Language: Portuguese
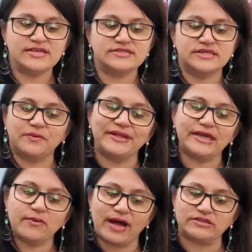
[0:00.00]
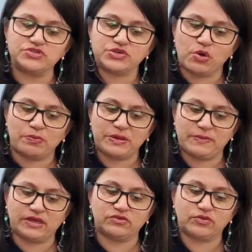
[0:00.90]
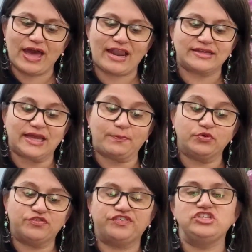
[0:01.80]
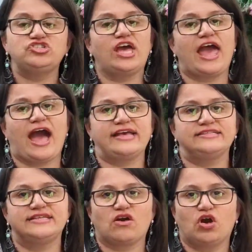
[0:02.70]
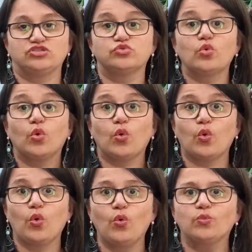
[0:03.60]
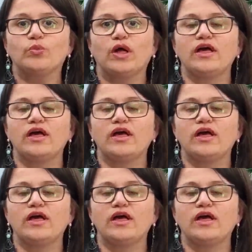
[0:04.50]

54 de comprimento, ela tá por 20 reais e é código 1.